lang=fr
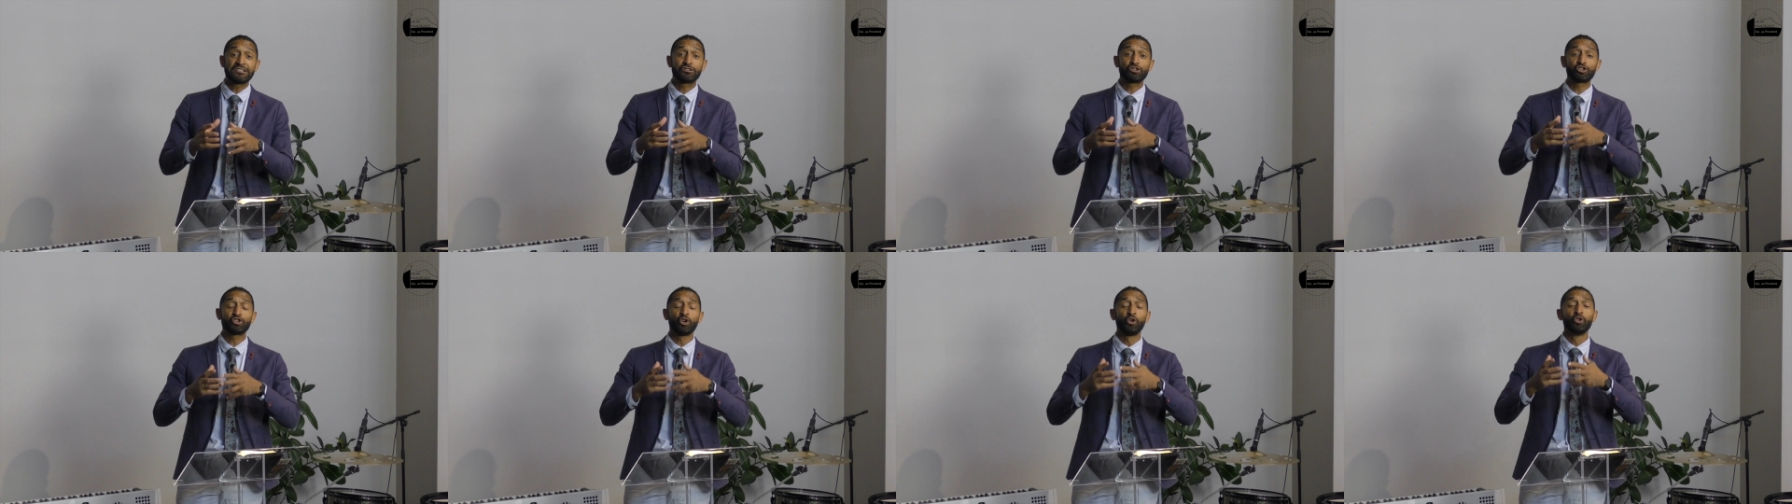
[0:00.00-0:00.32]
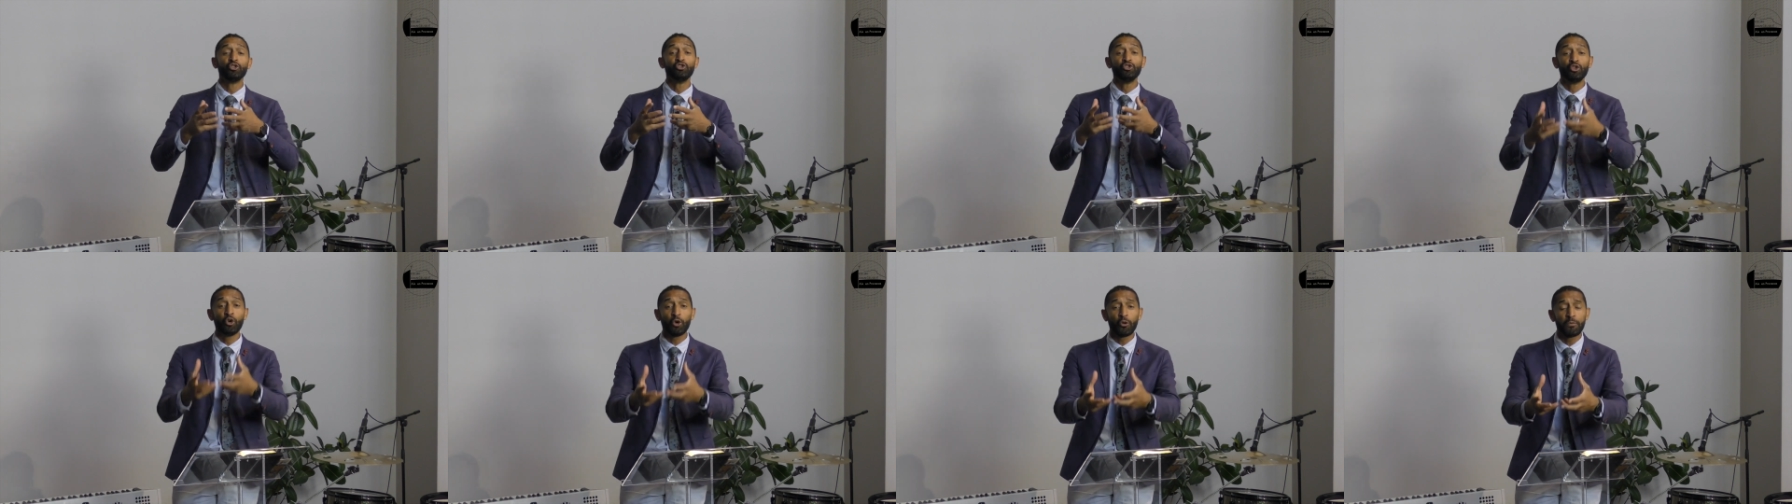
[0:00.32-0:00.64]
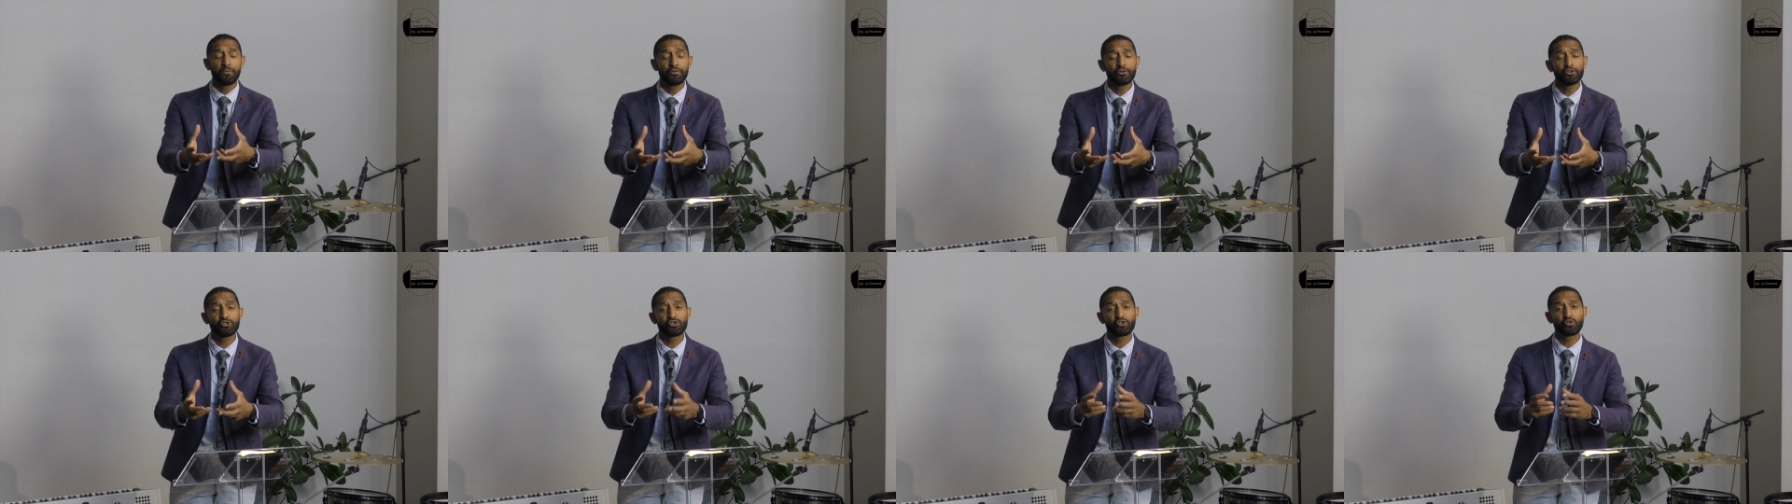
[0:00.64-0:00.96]
sont nos
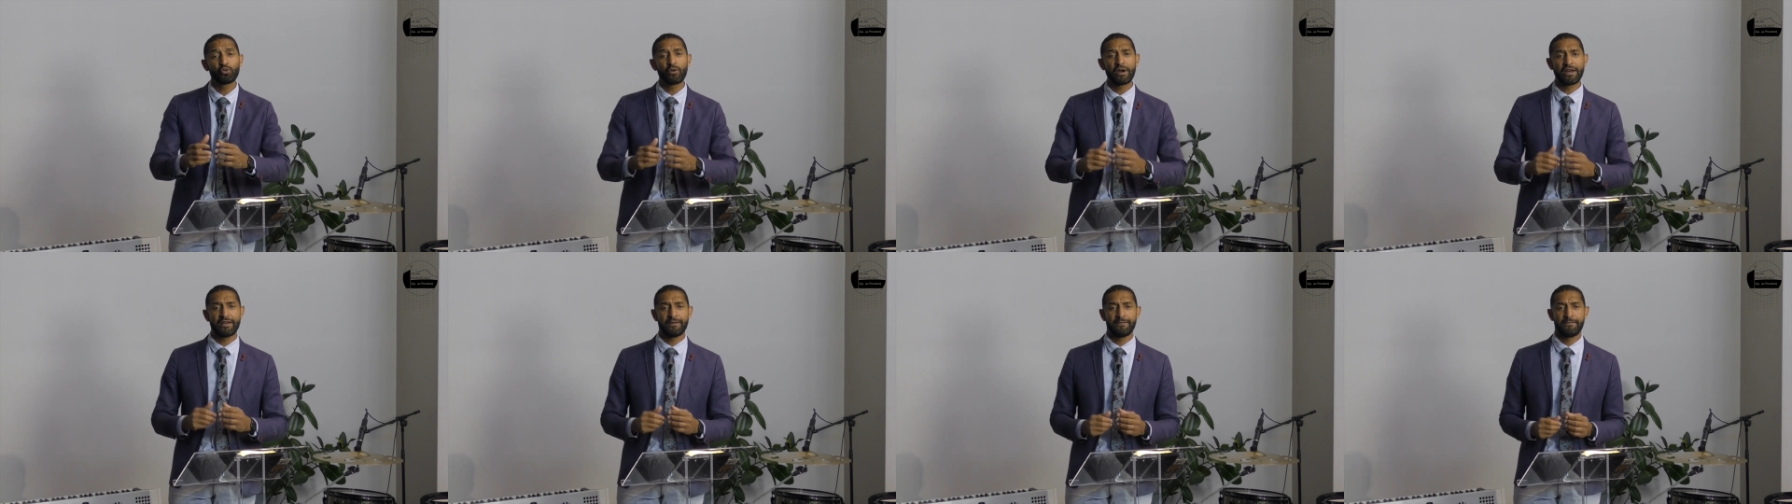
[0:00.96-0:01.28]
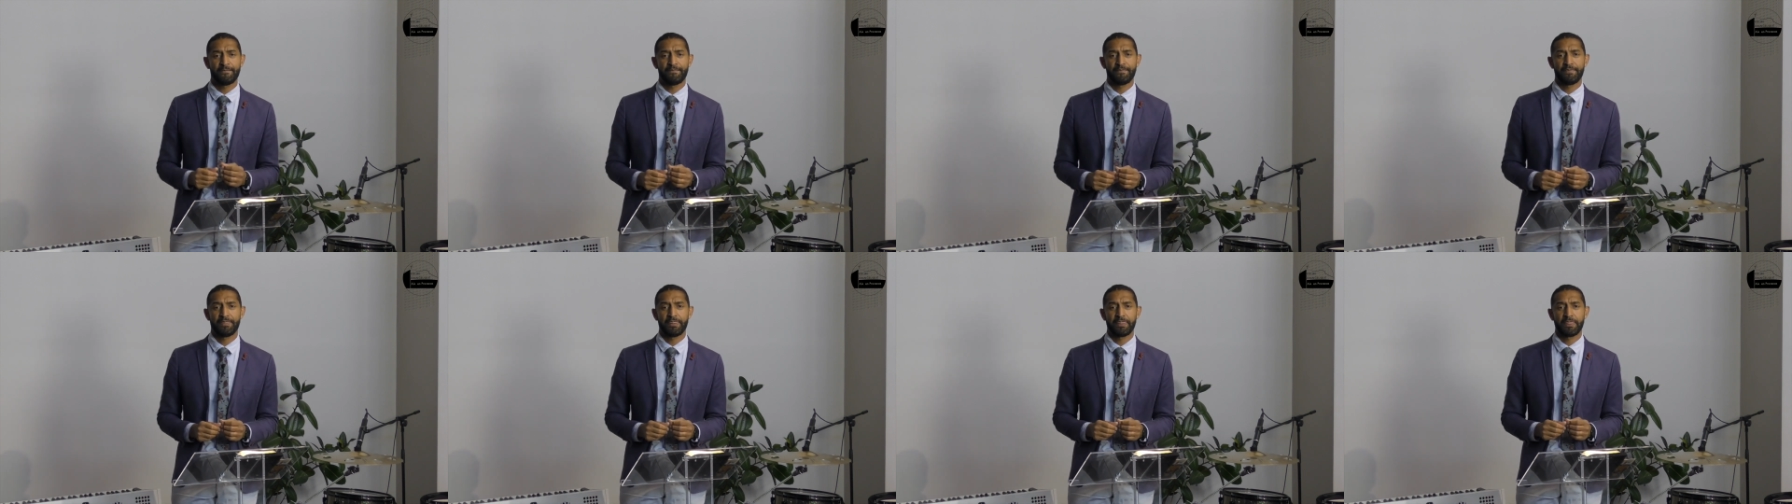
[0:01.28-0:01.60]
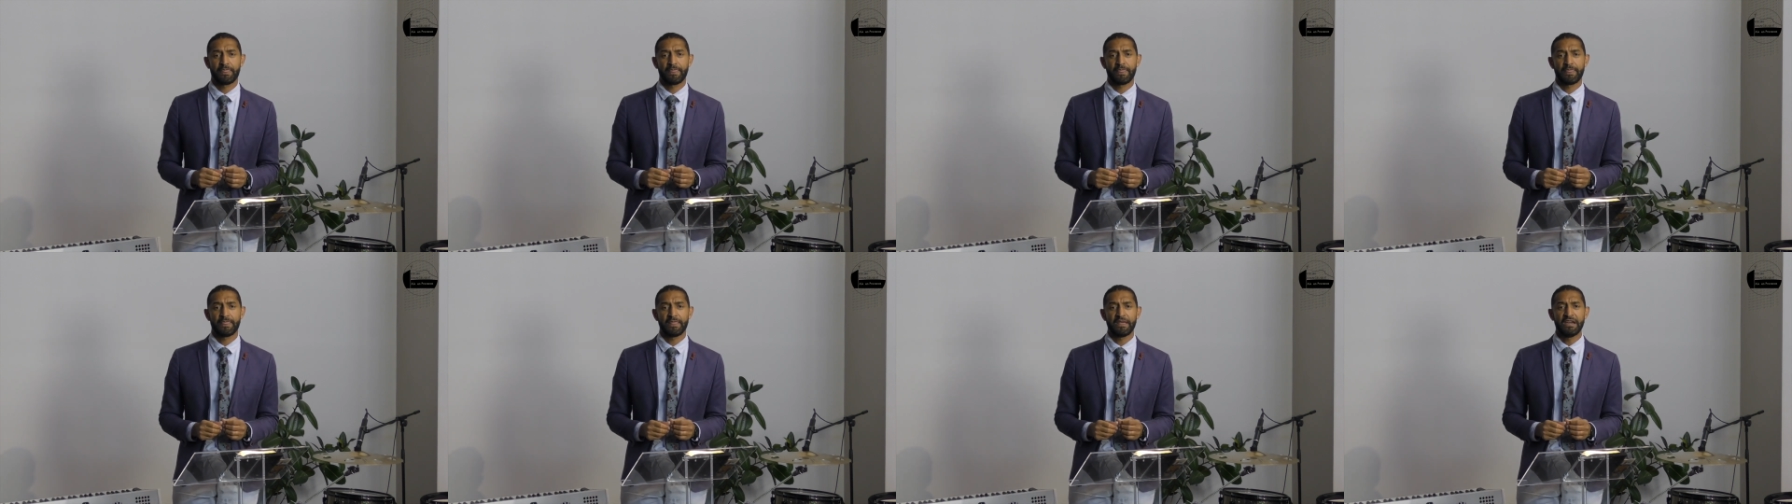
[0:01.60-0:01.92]
besoins
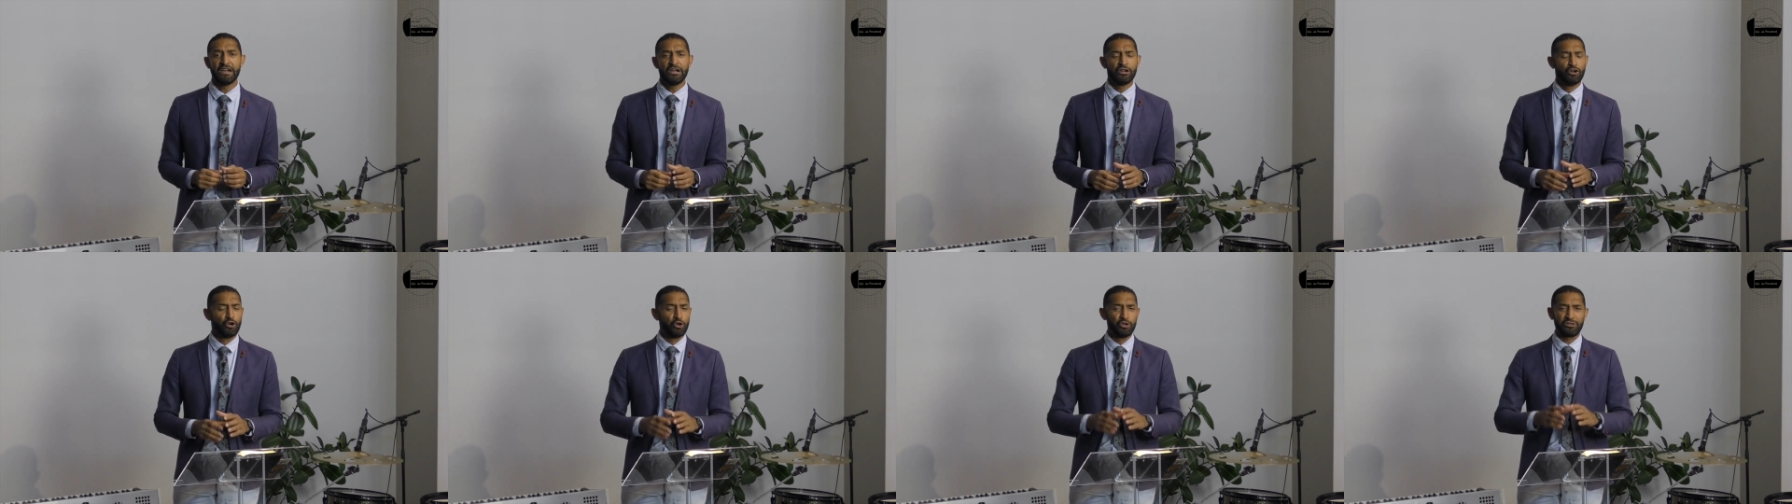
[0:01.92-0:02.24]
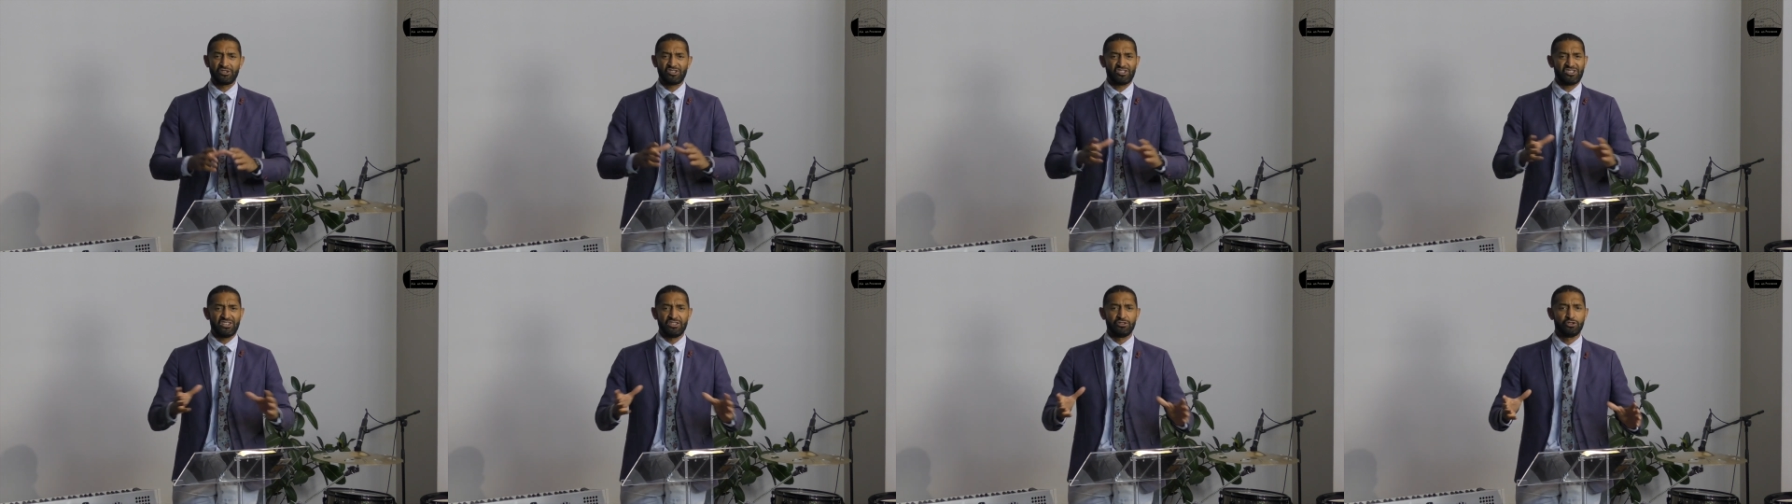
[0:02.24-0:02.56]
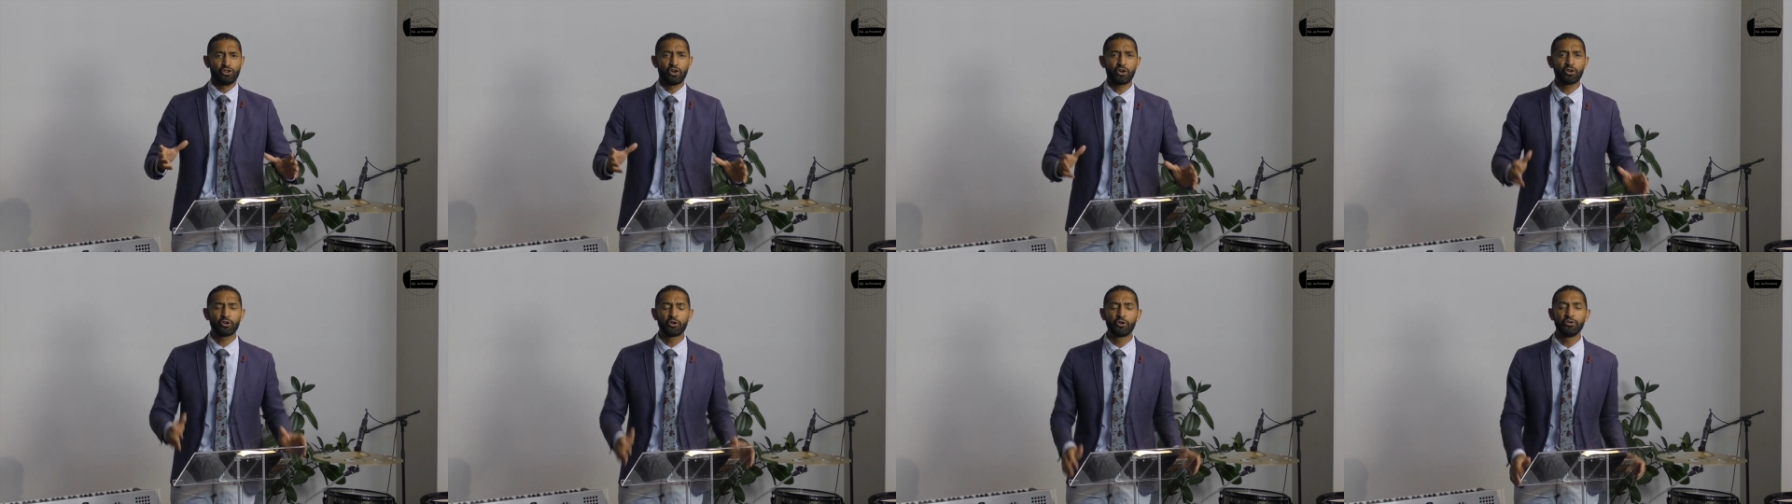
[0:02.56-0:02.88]
le
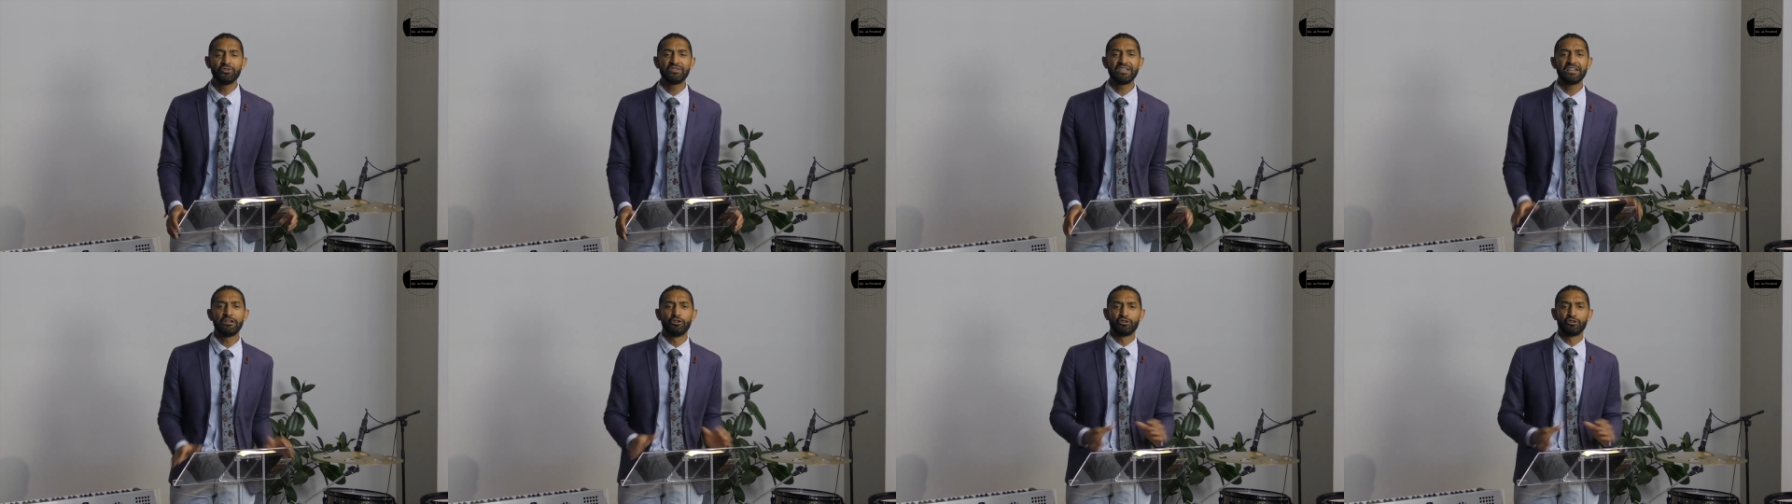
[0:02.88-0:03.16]
Seigneur connaît,